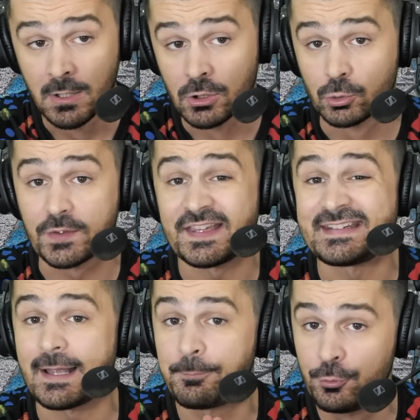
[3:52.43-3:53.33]
Donc c'est
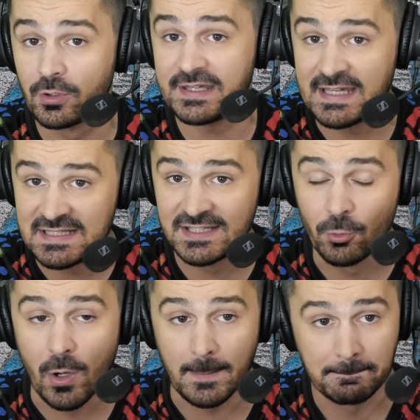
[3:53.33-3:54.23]
un pur ailier
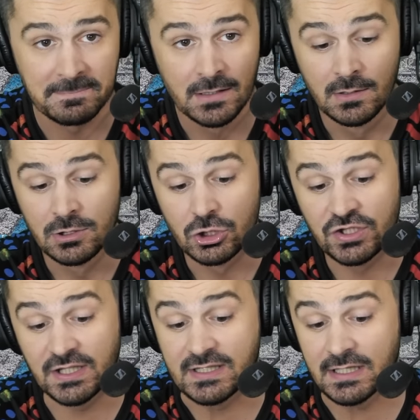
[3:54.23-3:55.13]
droit.
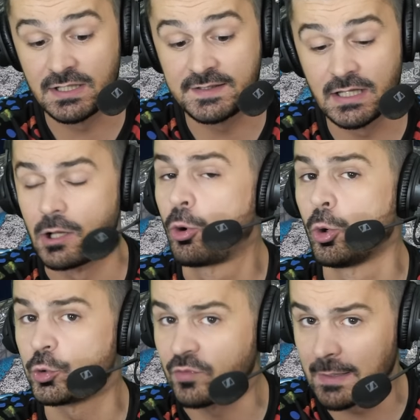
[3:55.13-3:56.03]
Ses qualités,
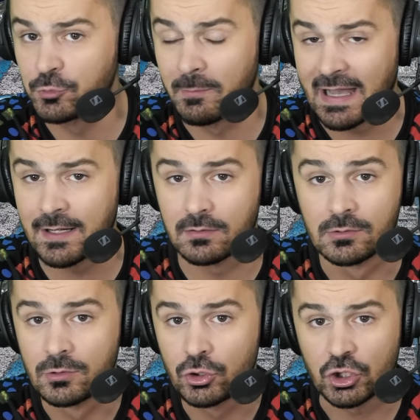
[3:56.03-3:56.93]
grosse frappe de balle,
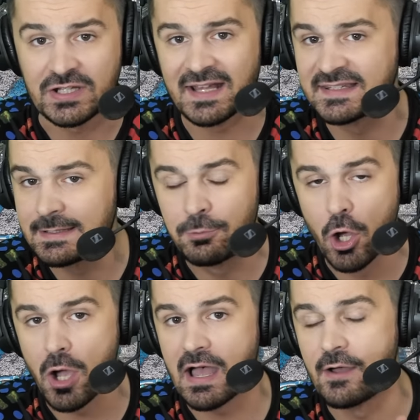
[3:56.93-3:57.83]
c'est un
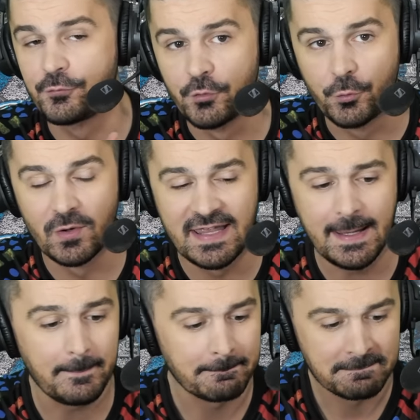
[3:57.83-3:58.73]
dribbleur, un feu follet.
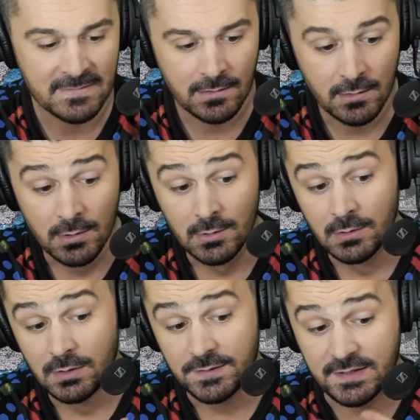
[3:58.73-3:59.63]

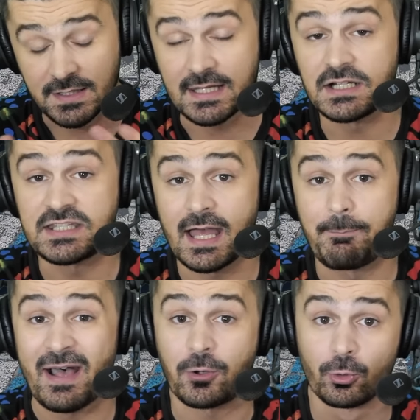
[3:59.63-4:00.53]
C'est quelqu'un
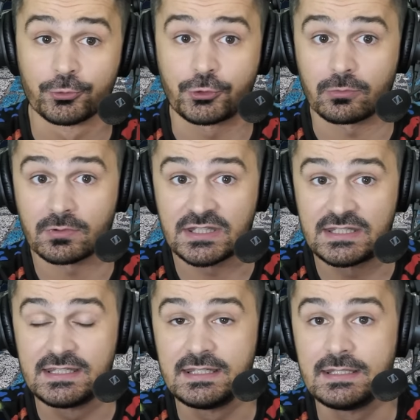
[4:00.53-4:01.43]
par contre
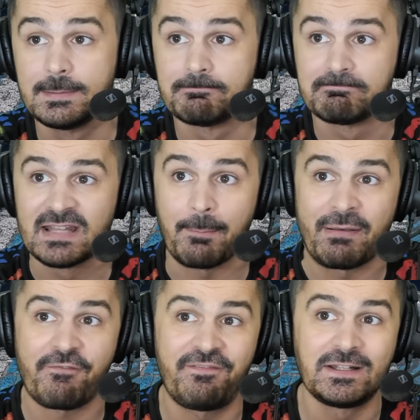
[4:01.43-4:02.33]
qui n'a
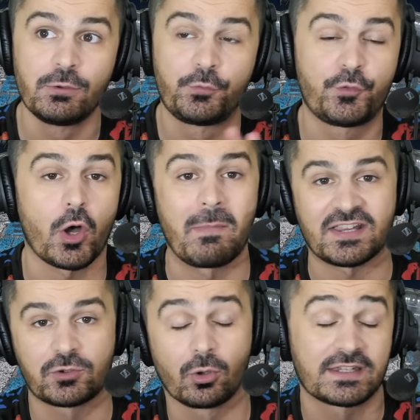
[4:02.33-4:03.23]
pas fait de
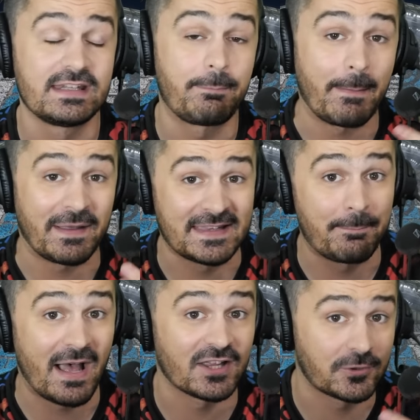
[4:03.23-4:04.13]
formation, qui n'est pas passé
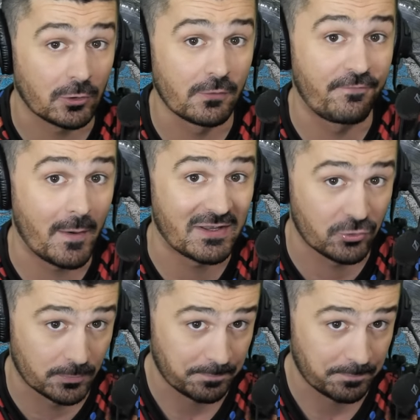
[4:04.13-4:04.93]
par un centre de formation.